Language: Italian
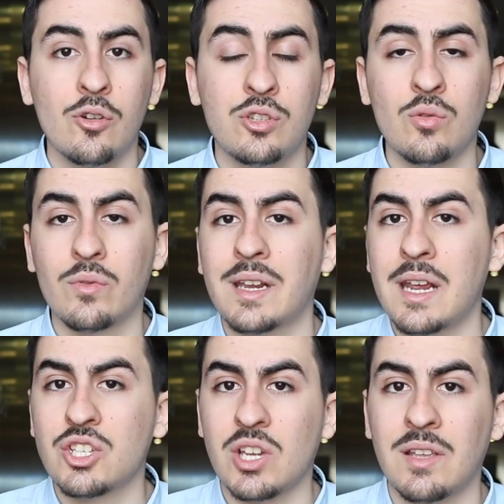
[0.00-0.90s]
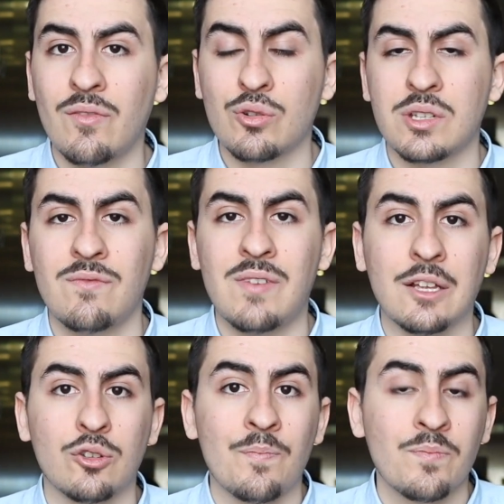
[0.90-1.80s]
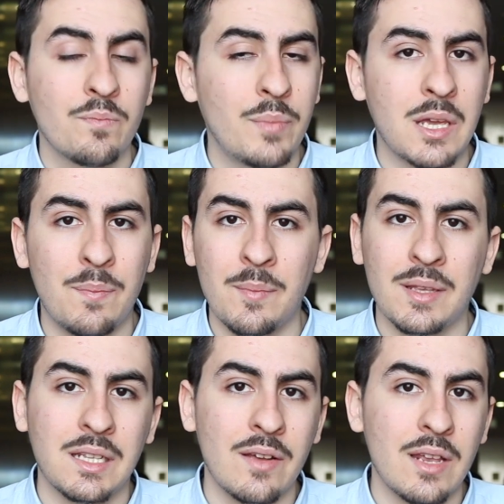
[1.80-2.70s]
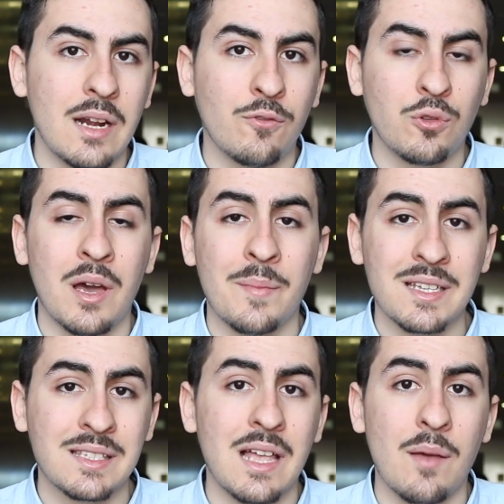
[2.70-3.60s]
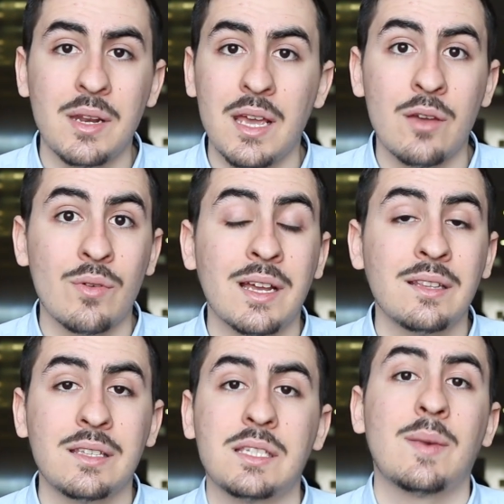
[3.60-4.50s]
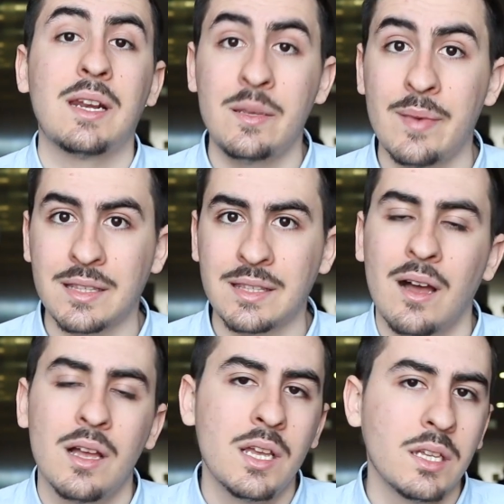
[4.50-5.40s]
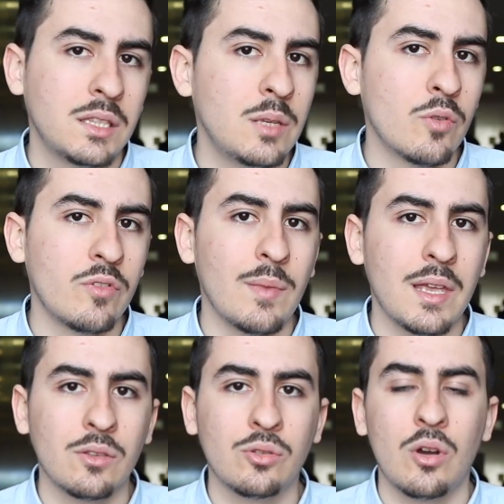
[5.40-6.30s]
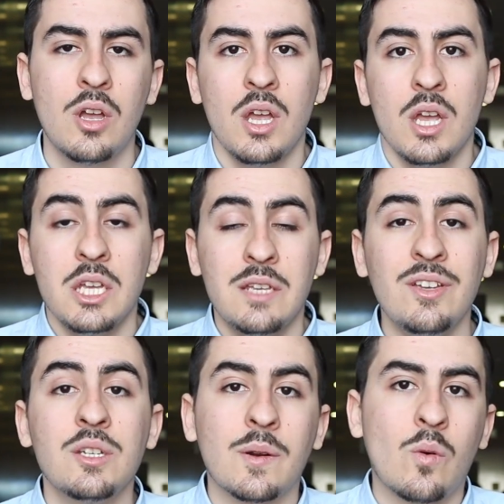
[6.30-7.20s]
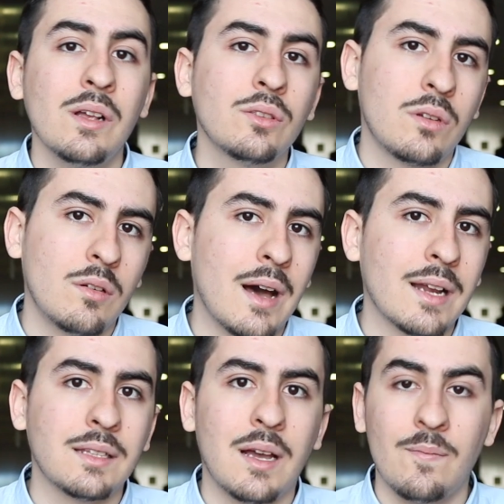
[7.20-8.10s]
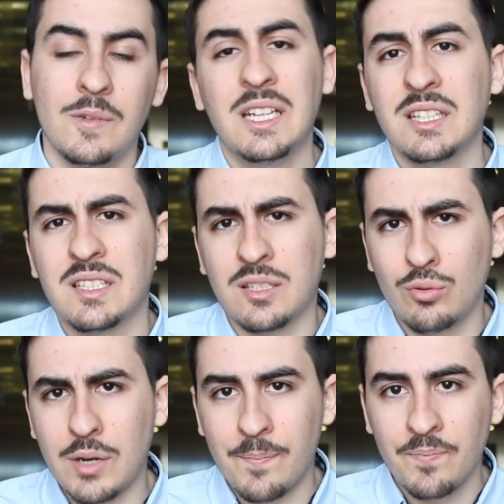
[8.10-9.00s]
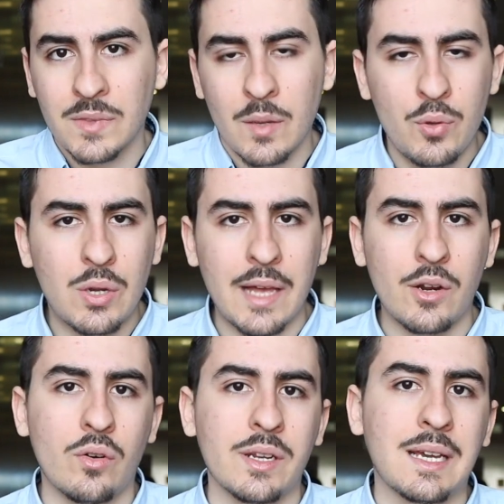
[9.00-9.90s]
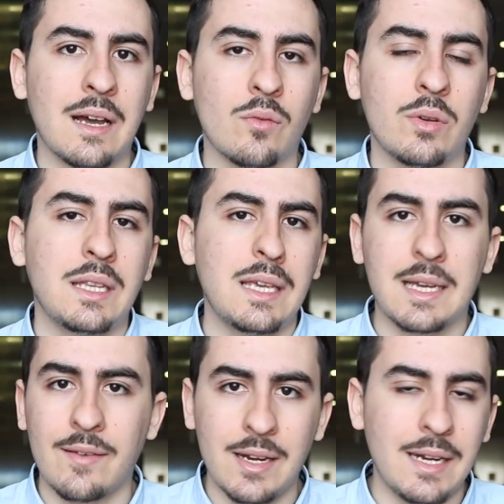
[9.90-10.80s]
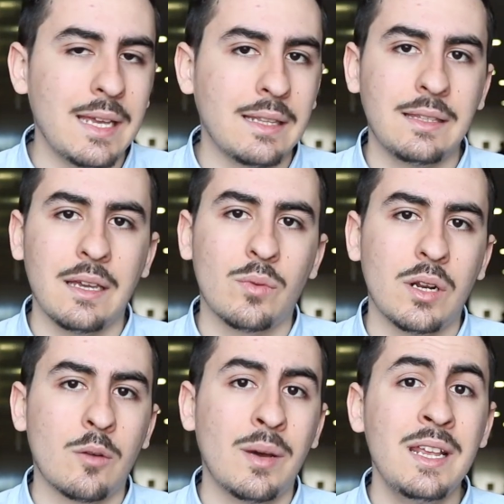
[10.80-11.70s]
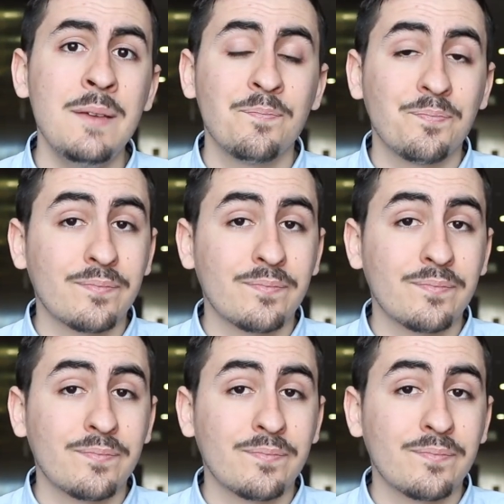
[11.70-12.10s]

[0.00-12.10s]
lo Zoom Crane ci ha davvero salvato perché permette di avere la fotocamera stabile e una grandissima libertà di movimento. Invece per quanto riguarda l'attrezzatura più canonica, quindi i cavalletti e quella roba lì,